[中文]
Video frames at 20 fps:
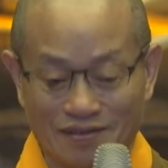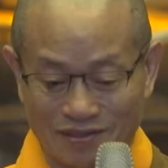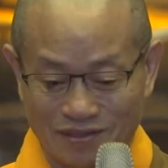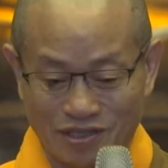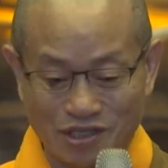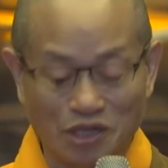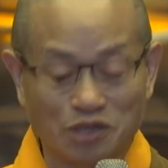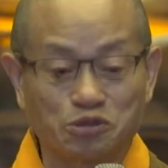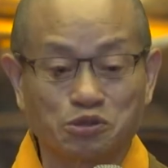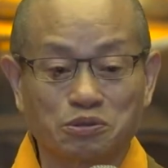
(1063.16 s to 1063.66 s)

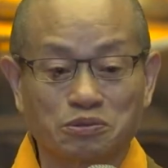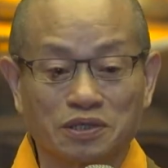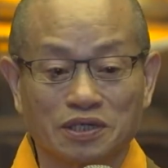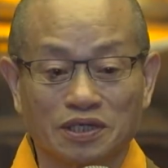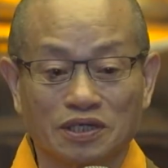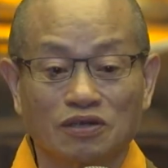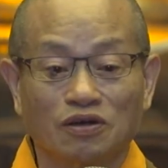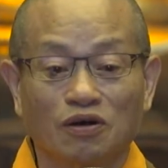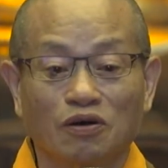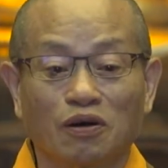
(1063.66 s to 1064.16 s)
结束了
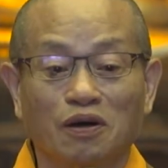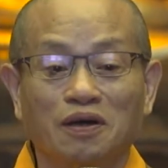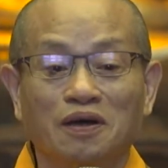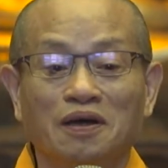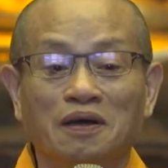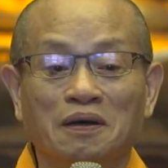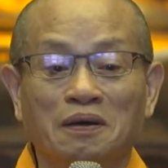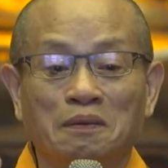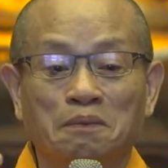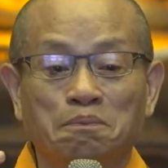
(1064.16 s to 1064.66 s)
以后，
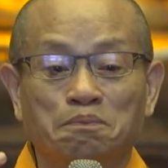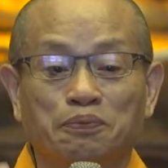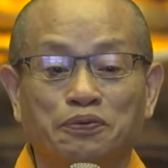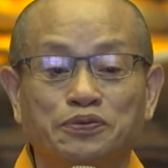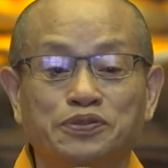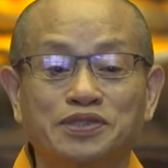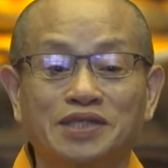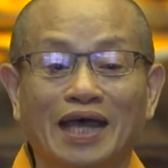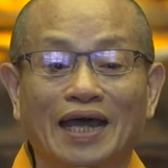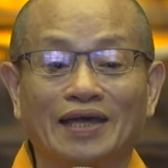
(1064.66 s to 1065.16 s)
不
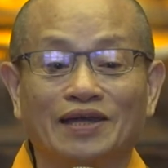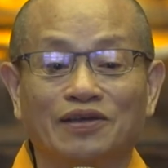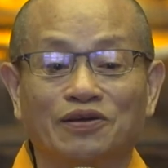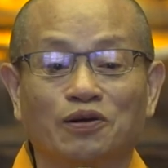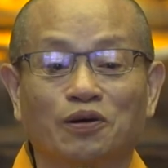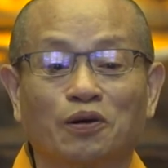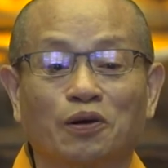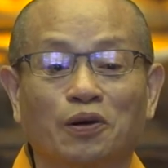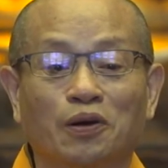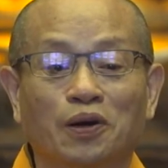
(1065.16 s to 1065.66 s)
再
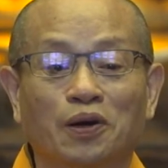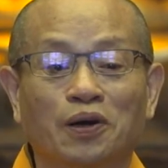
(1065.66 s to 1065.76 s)
有